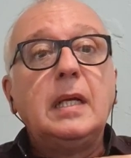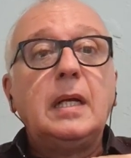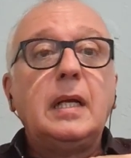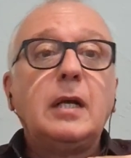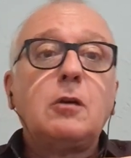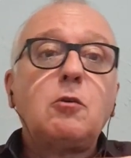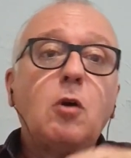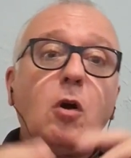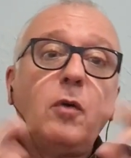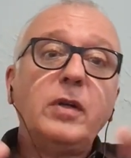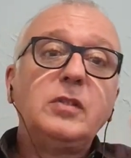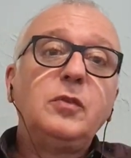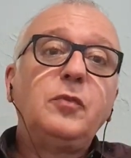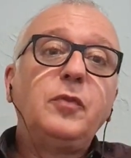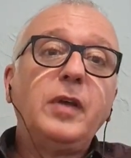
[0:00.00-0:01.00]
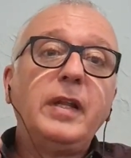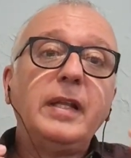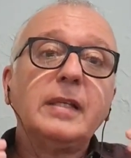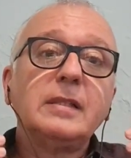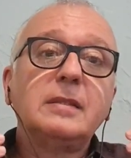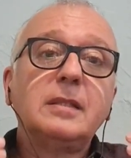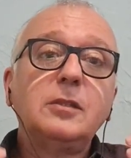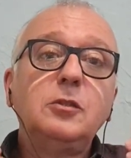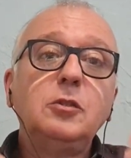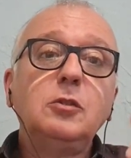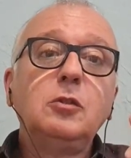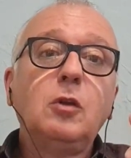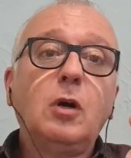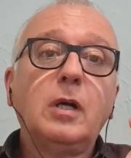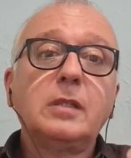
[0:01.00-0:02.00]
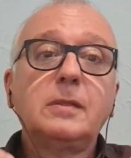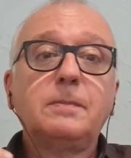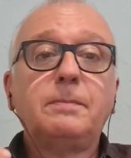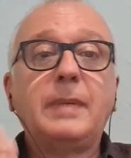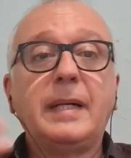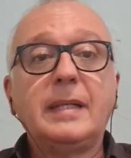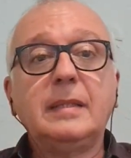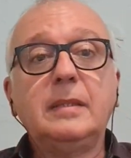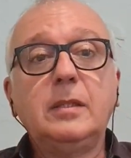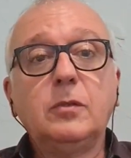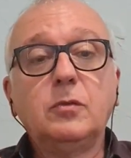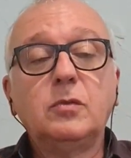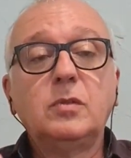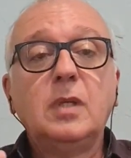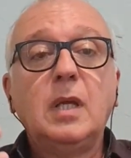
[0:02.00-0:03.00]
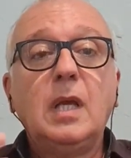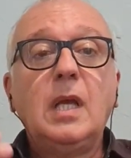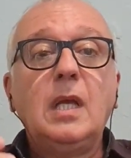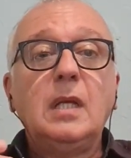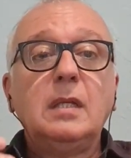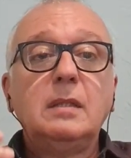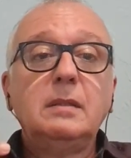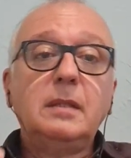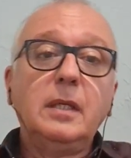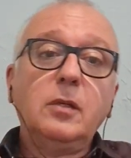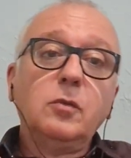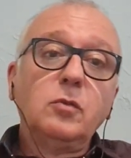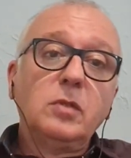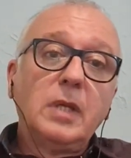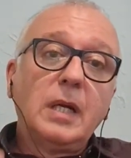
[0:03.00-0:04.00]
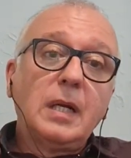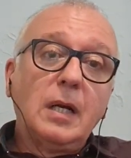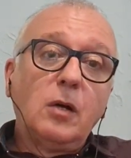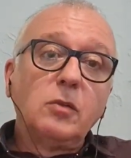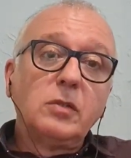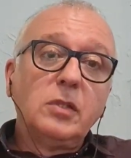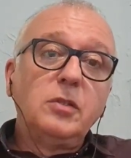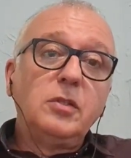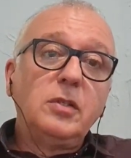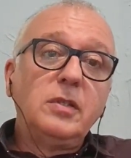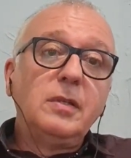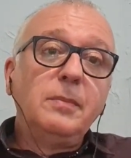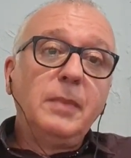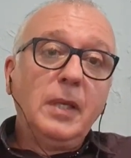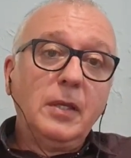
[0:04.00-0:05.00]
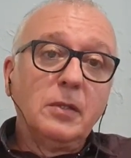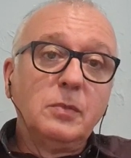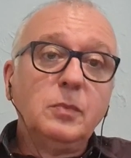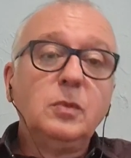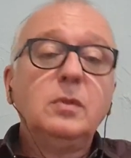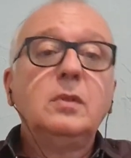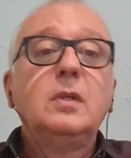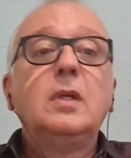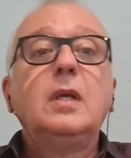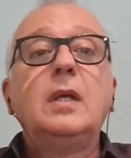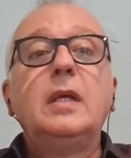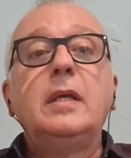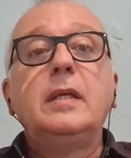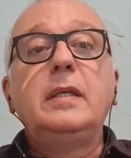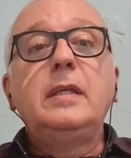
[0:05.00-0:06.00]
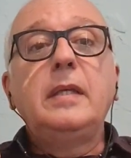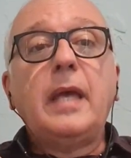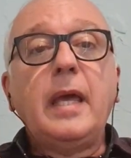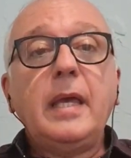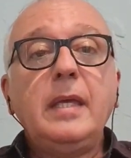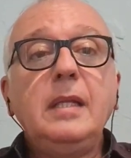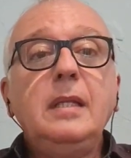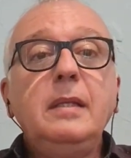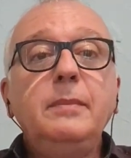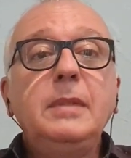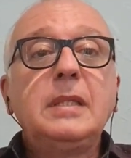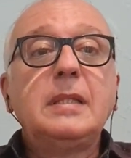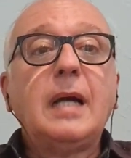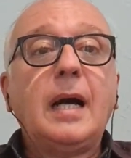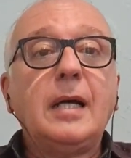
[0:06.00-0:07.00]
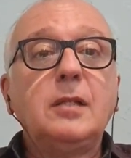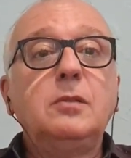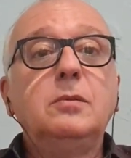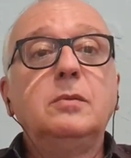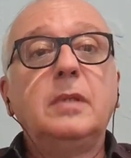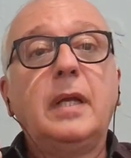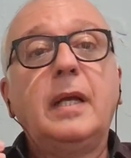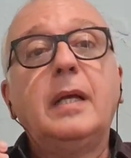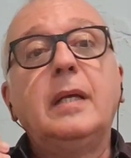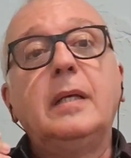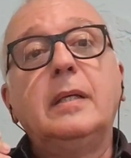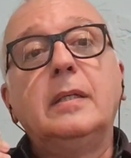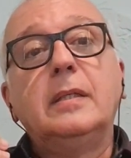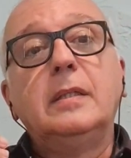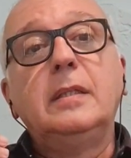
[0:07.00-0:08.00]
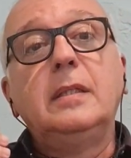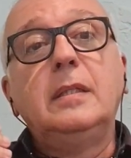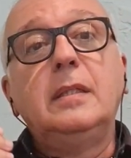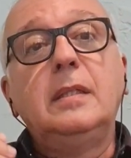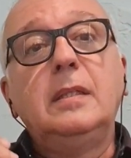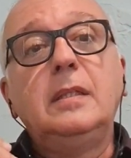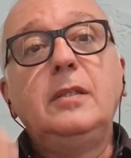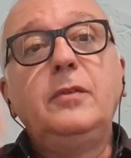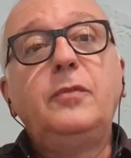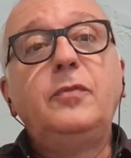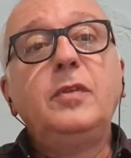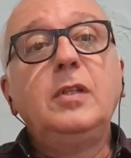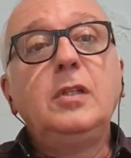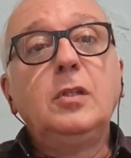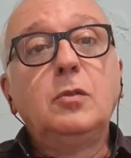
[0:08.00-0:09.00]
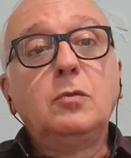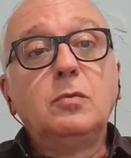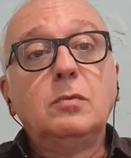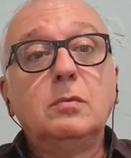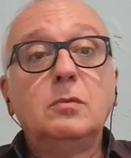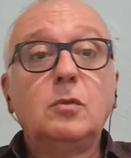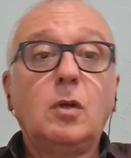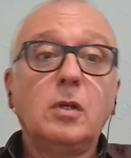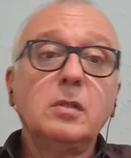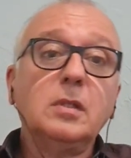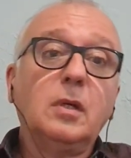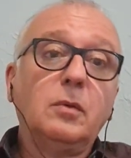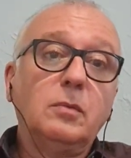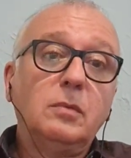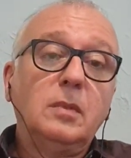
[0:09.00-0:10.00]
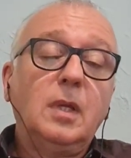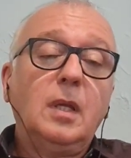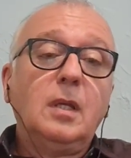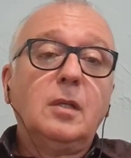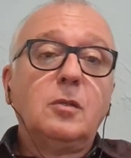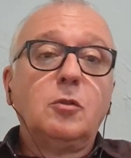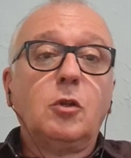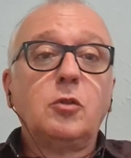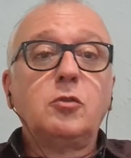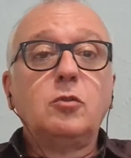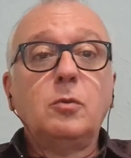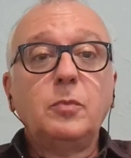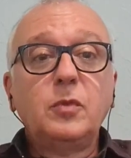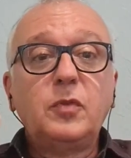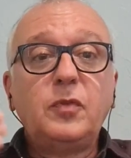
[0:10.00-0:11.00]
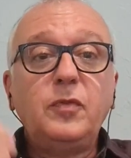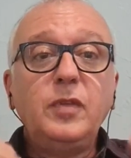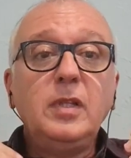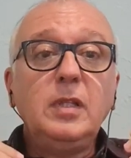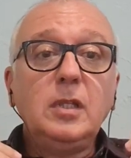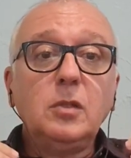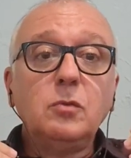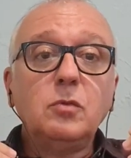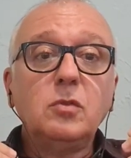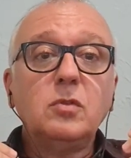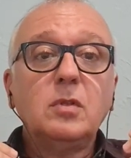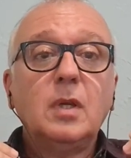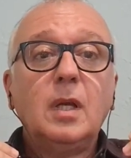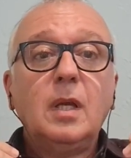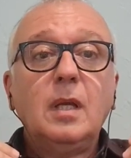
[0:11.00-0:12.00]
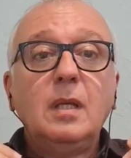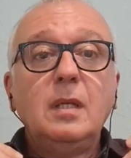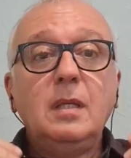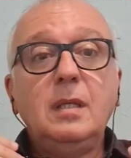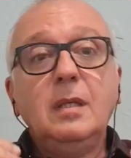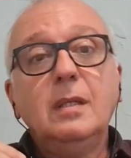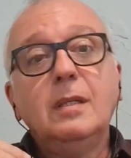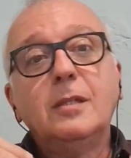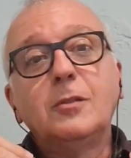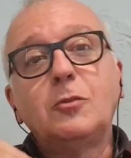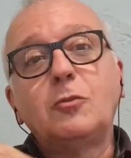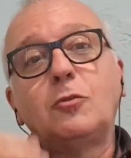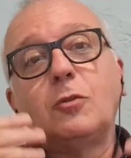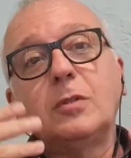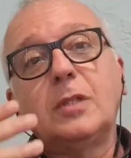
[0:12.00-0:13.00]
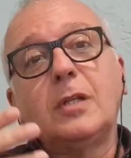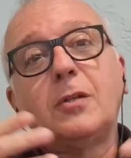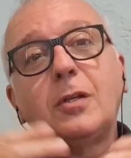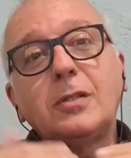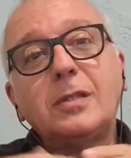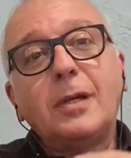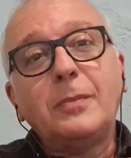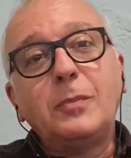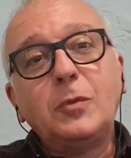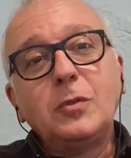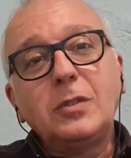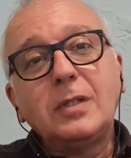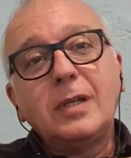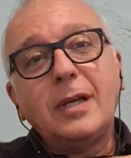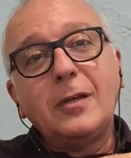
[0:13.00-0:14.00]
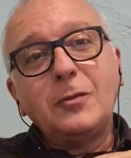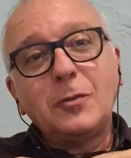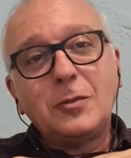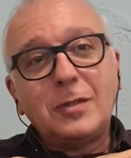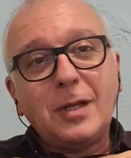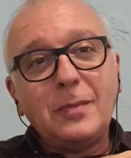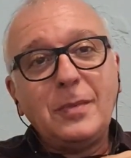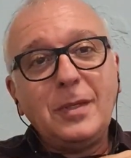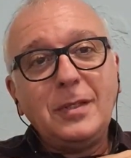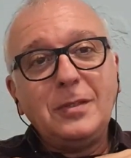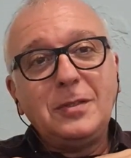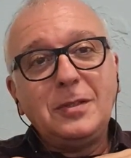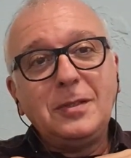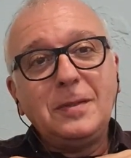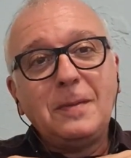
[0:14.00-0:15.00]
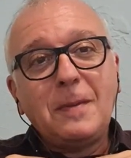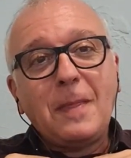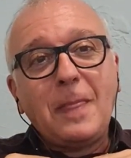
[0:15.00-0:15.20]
É, qual a diferença de nós para Deus? Deus é causa de si mesmo e é ilimitado né? e infinito. Nós não. Nós somos finitos e toda a nossa busca é justamente